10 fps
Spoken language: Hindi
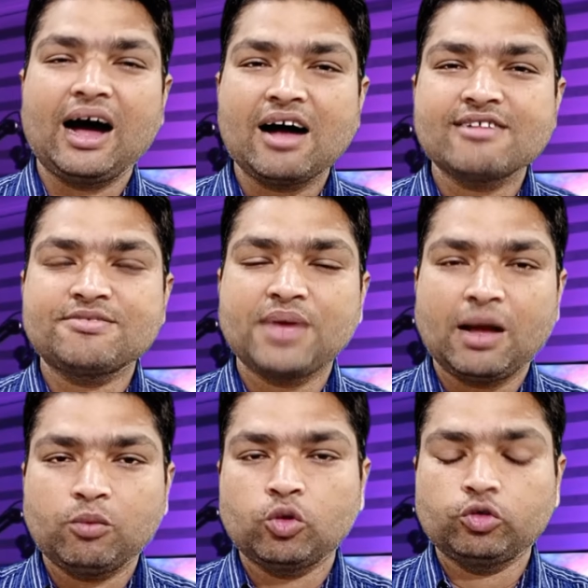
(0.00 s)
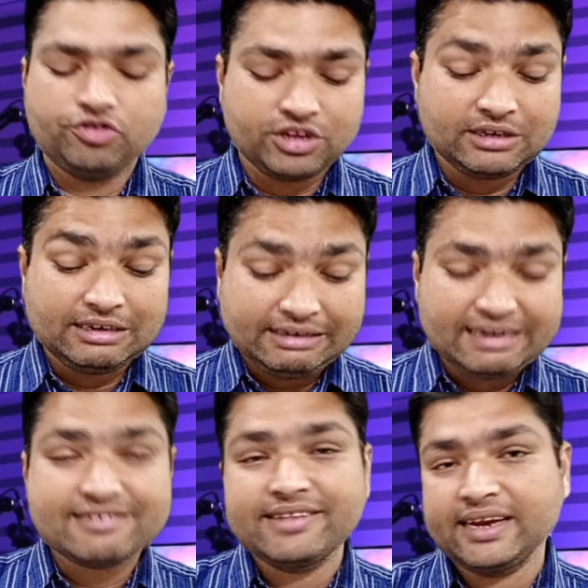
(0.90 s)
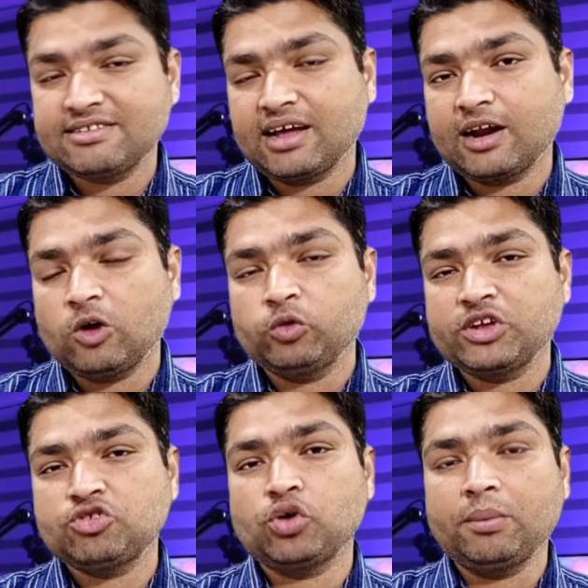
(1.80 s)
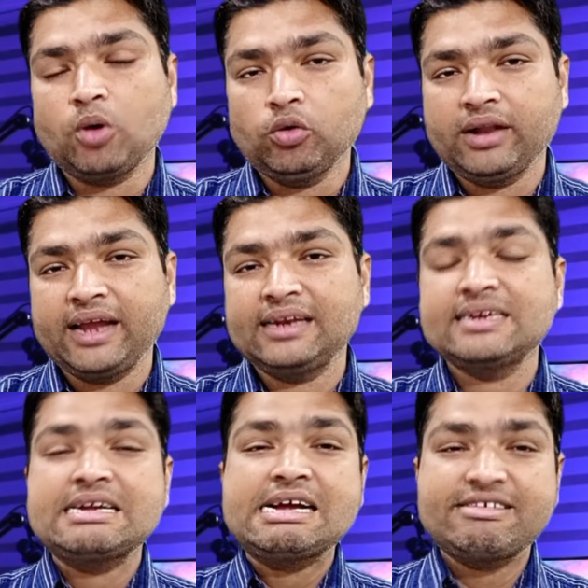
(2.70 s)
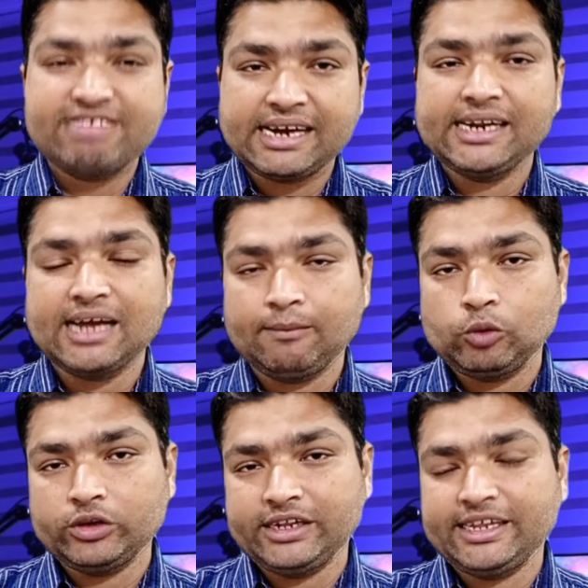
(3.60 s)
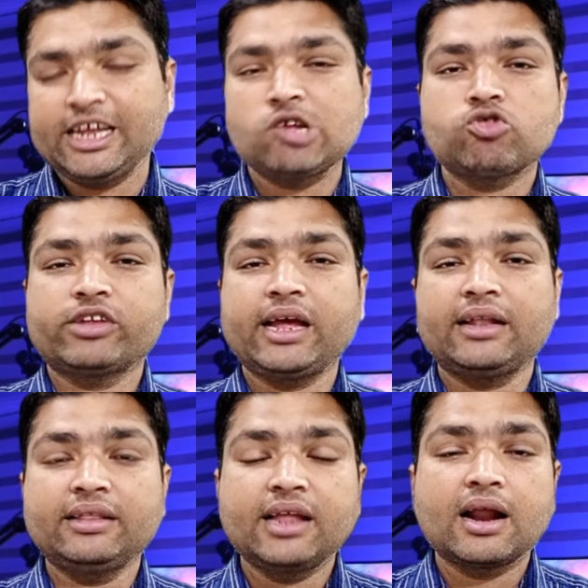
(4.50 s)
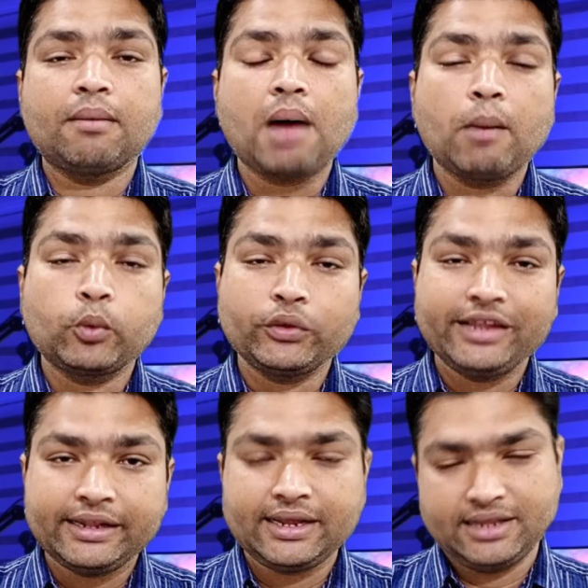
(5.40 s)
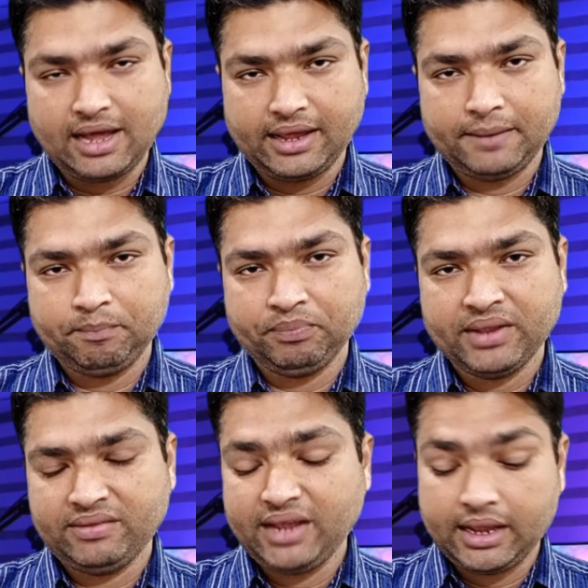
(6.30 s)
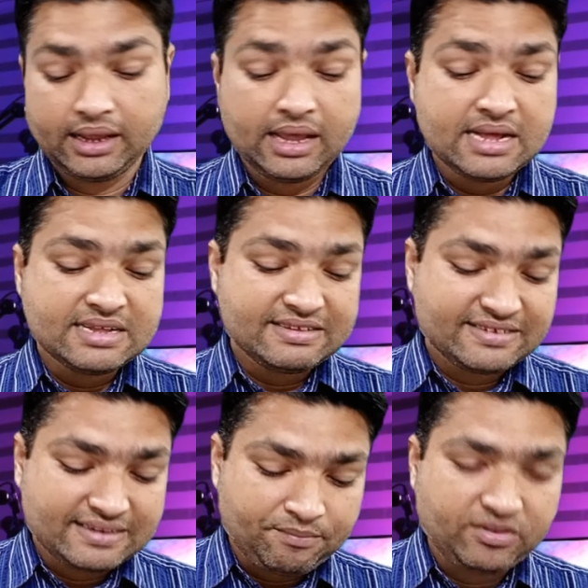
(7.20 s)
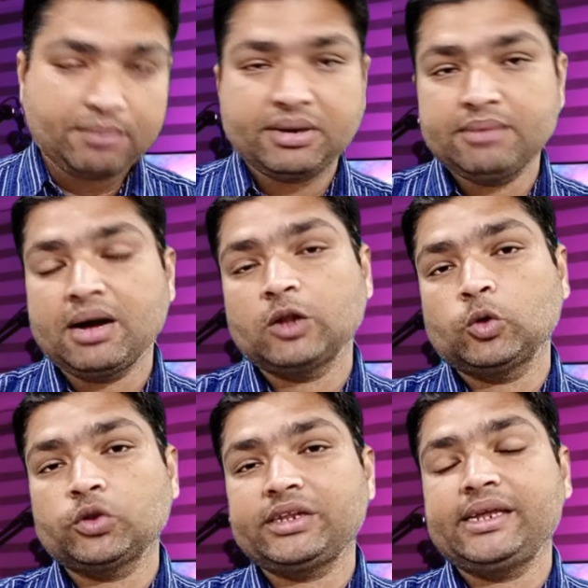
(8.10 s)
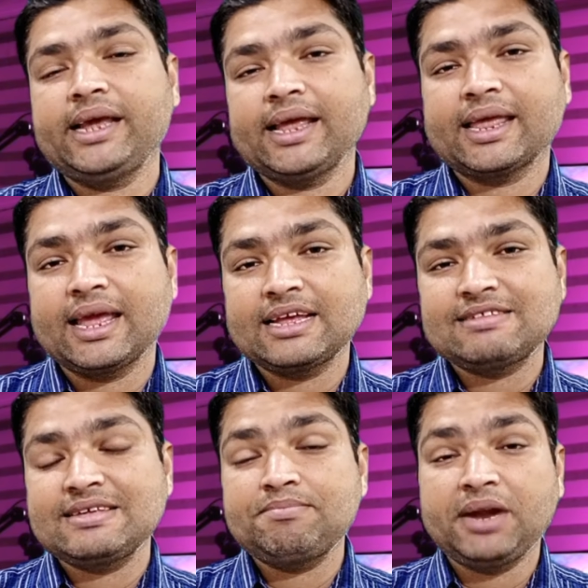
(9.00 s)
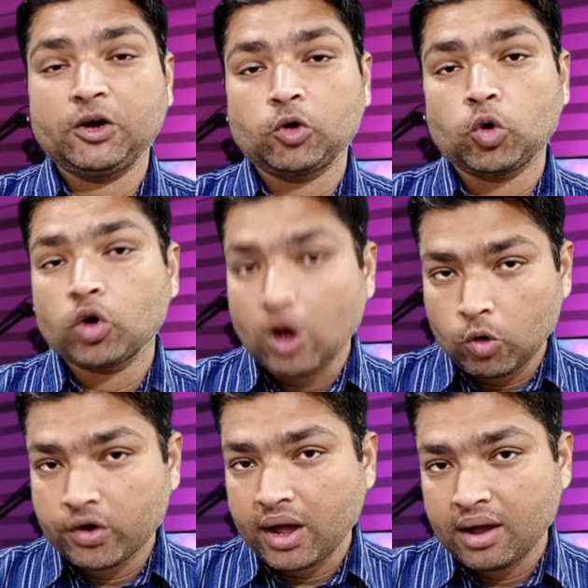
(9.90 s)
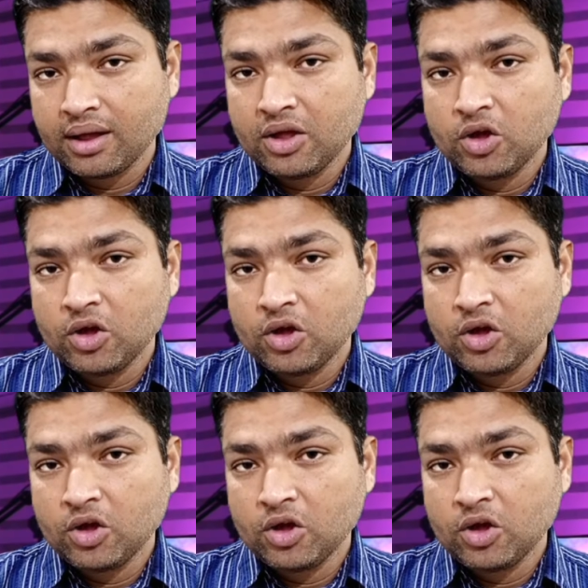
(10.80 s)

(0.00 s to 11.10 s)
आज मैं आपको चंद डिटेल्स देने जा रहा हूं कि जो हम ऑनलाइन ट्रेनिंग आपको देते हैं कि उसके अंदर हम आपको देते क्या हैं देखें सबसे बड़ी बात होती है कि किसी मैंटोर का होना